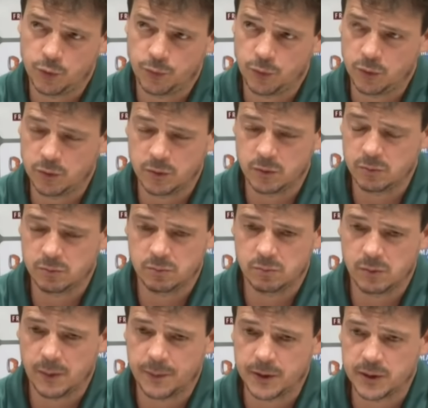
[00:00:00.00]
Hoje foi
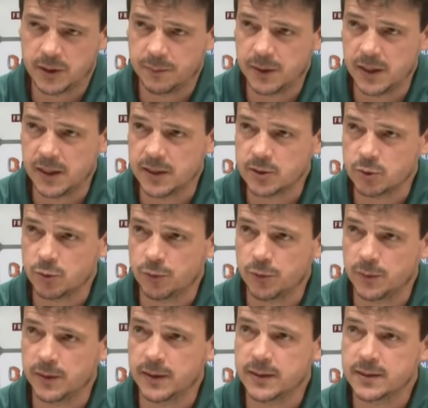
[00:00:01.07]
uma partida brilhante do
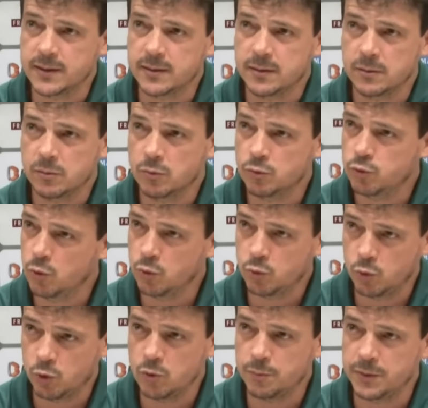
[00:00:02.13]
Fluminense. O jogo
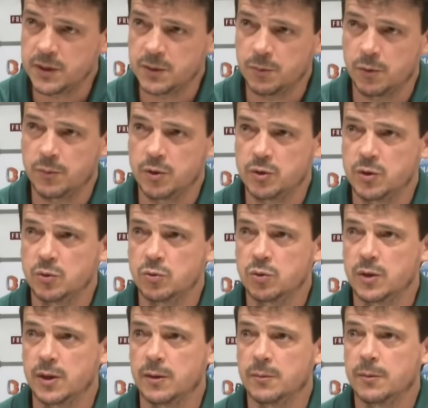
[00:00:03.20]
todo, principalmente o
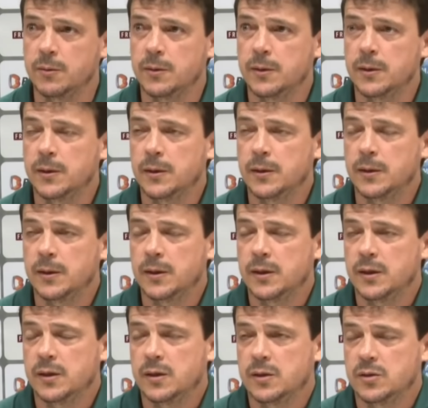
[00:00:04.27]
segundo tempo.
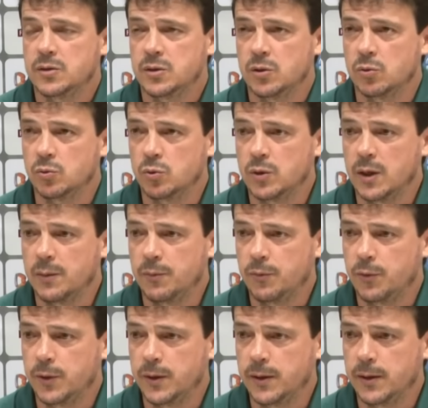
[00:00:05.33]
O segundo tempo
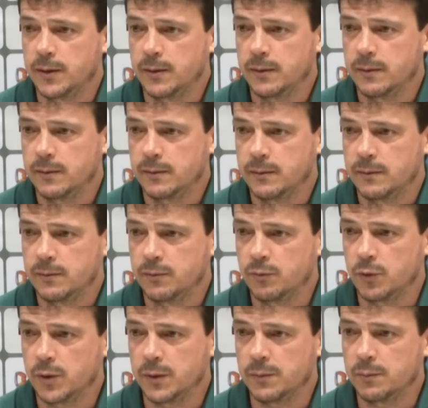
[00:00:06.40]
foi,
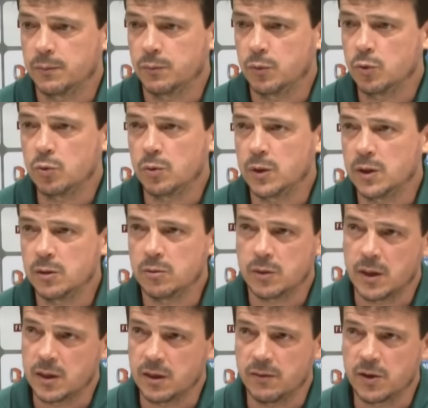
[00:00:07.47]
foi muito lindo.
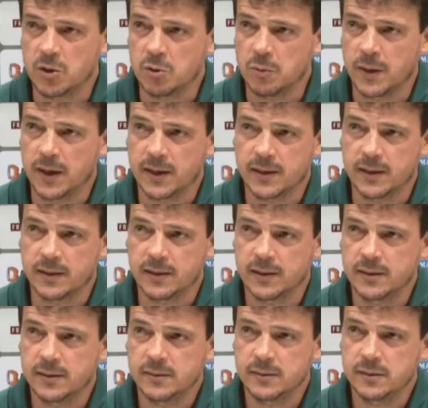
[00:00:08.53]
Quem teve aqui no
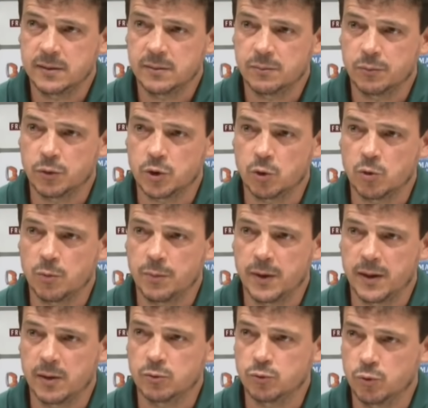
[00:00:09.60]
Maracanã pôde
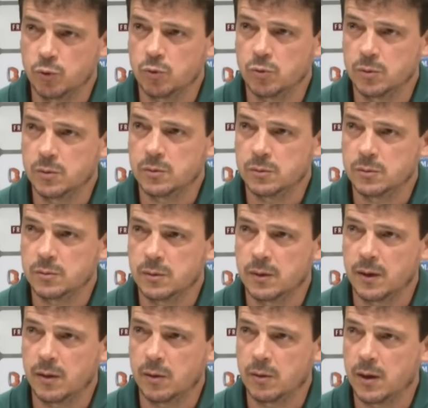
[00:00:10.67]
acompanhar um jogo.
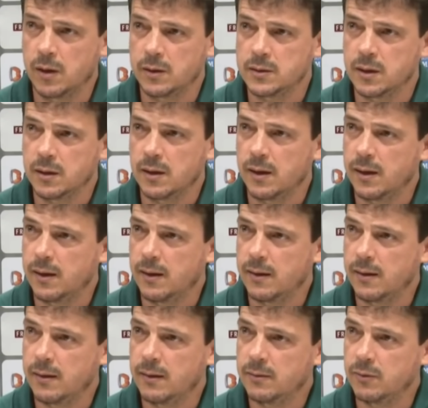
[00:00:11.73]
A, a,
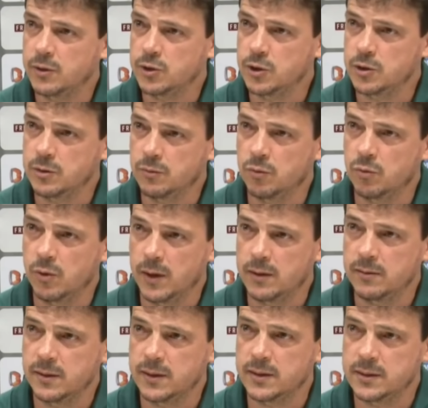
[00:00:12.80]
a, o adjetivo
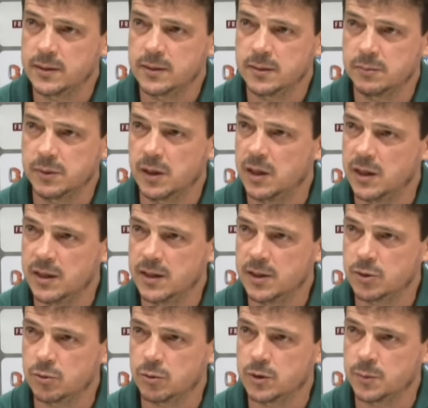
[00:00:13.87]
correto é esse:
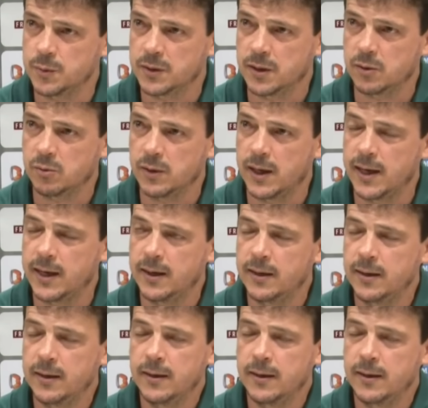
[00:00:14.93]
brilhante ou espetacular.